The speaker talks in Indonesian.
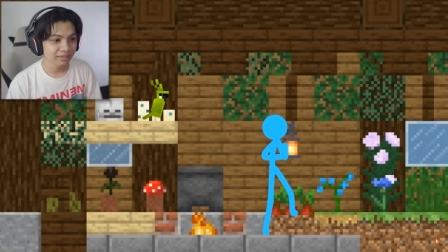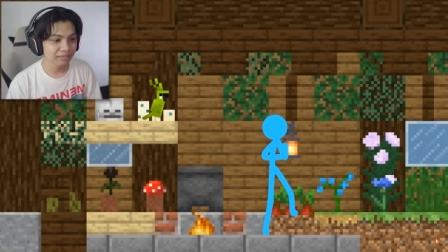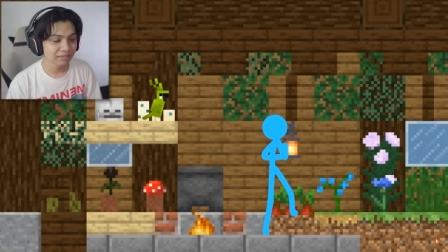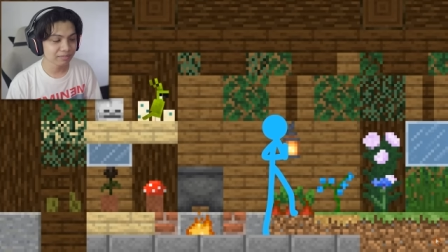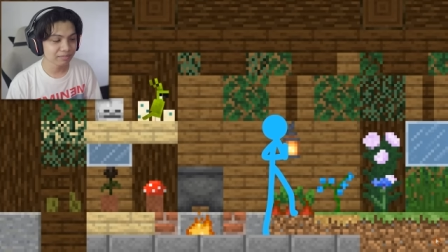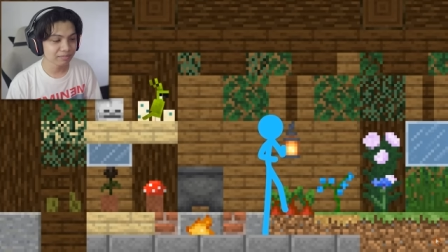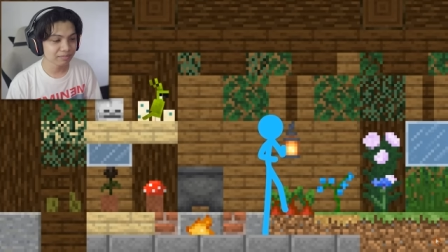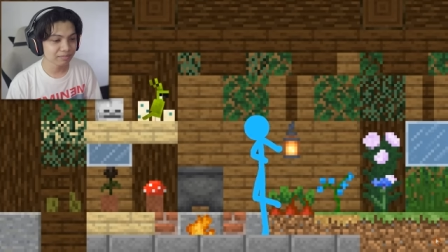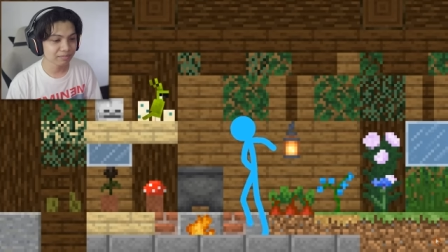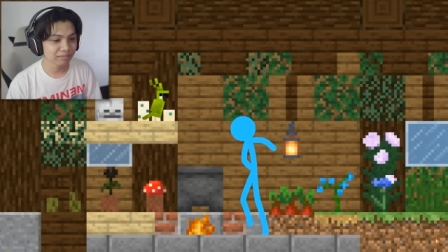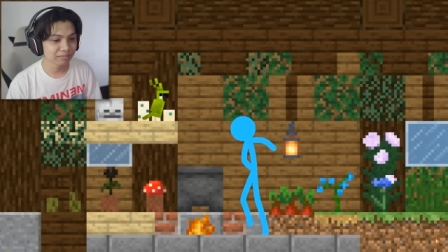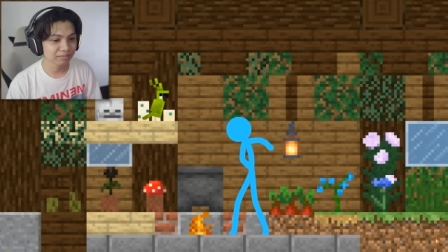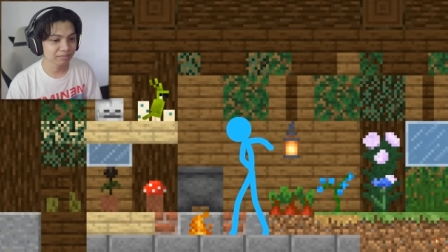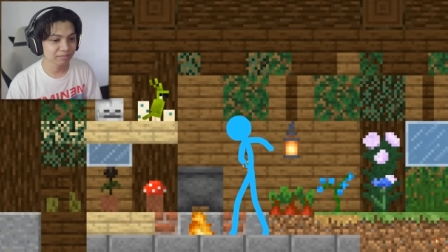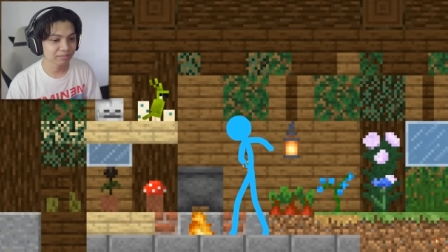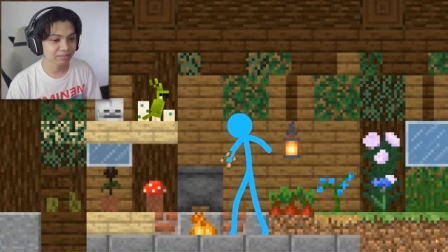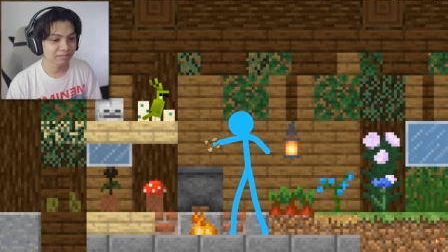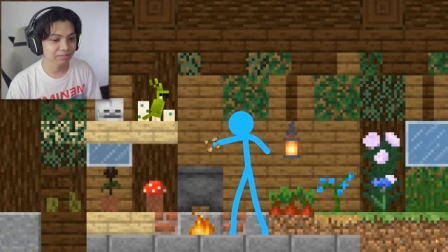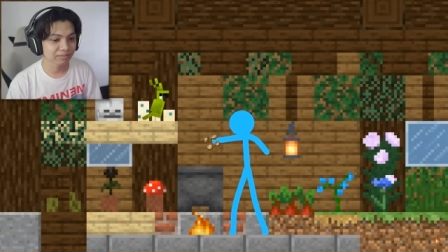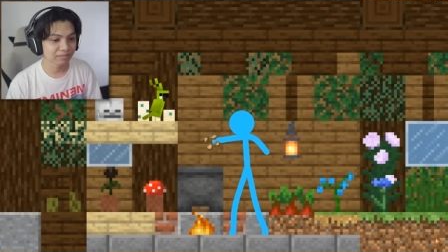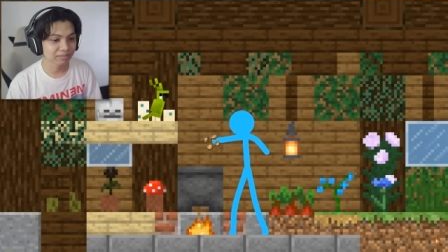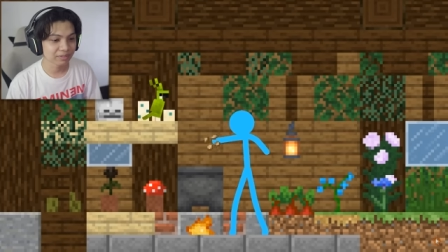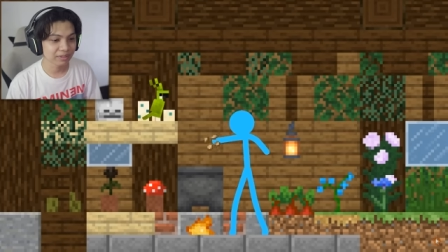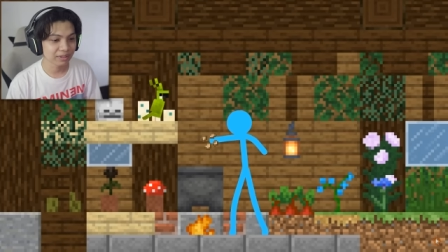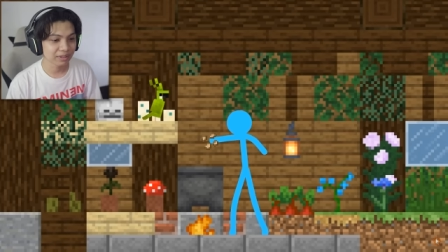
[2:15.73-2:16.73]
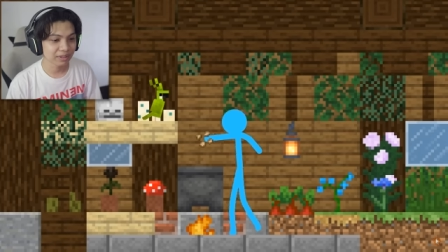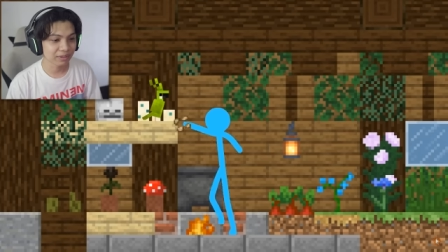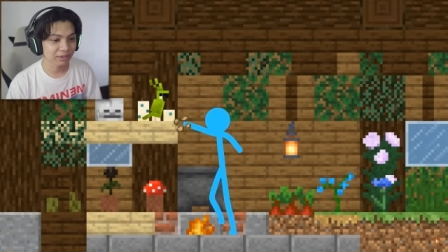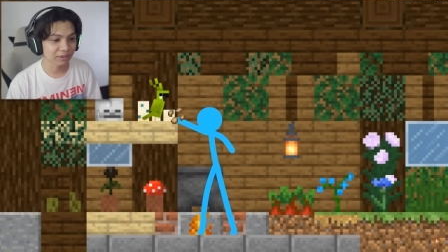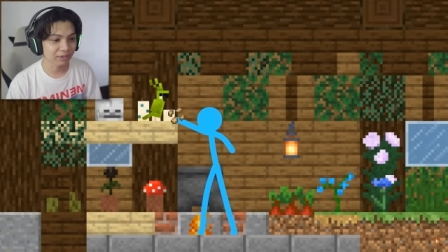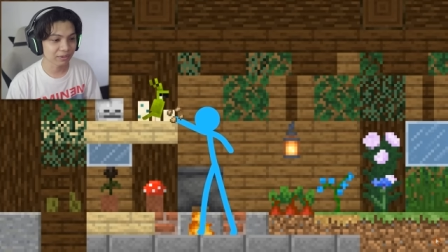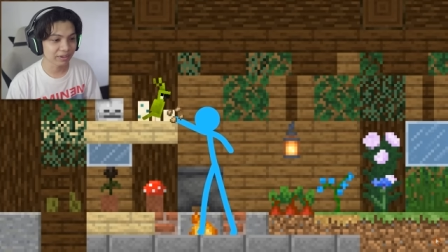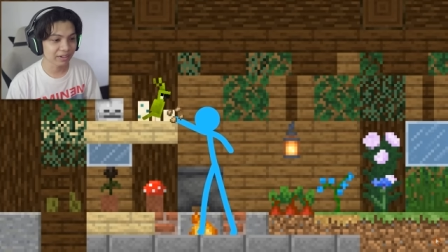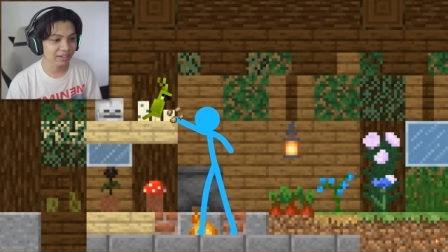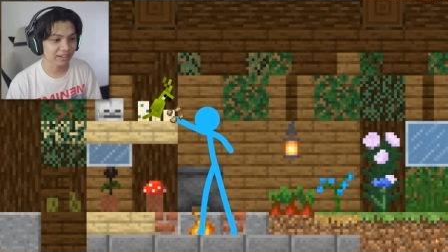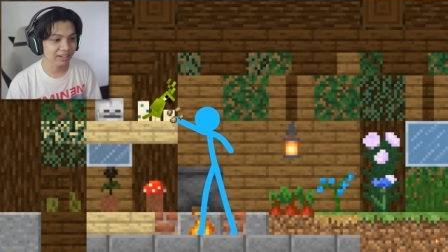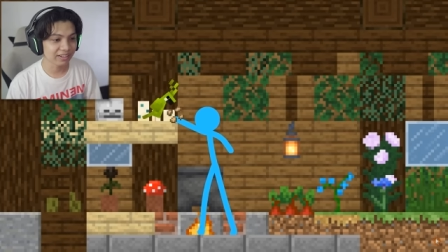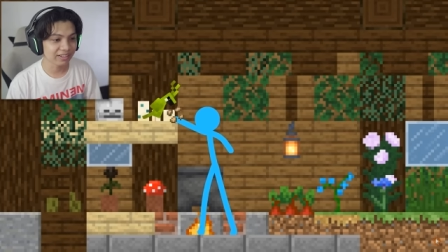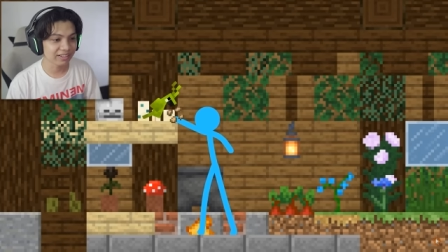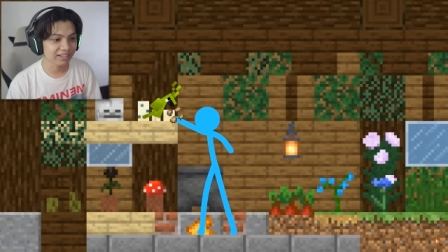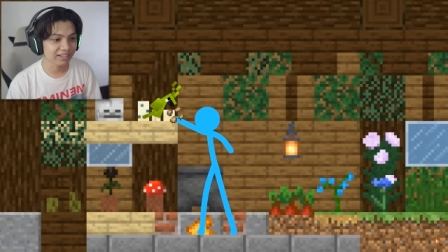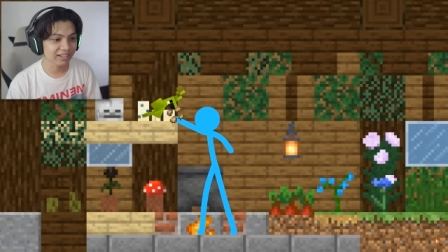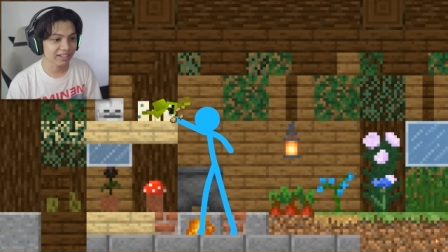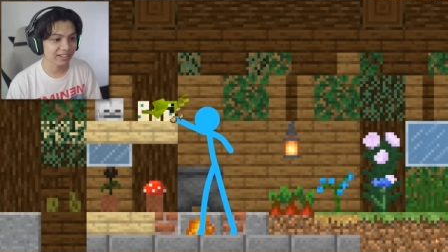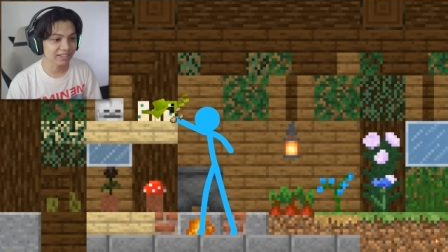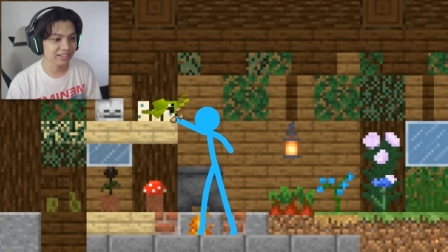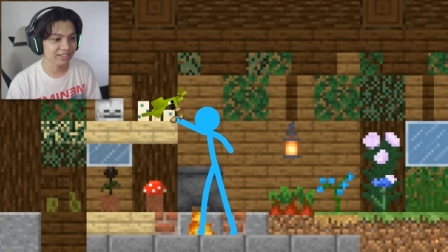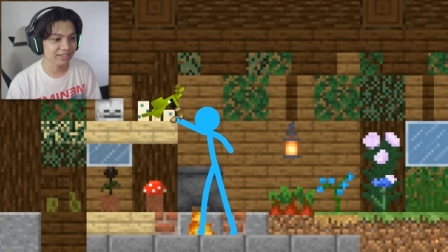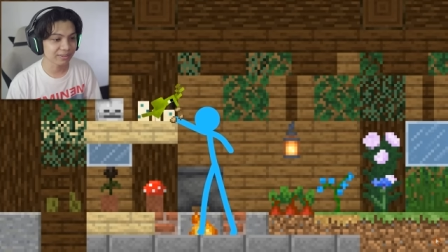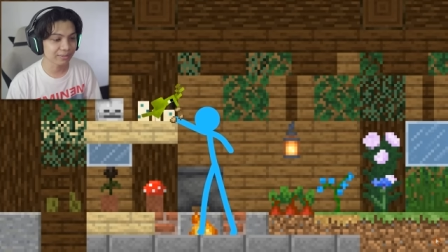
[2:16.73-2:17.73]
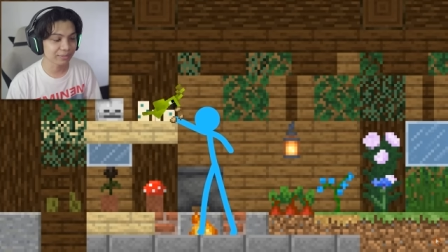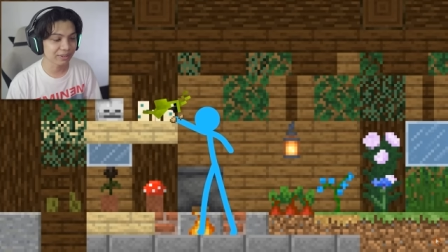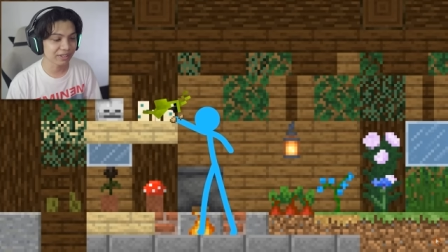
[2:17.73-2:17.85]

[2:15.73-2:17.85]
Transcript: Hmm. Oke, okay, dikasih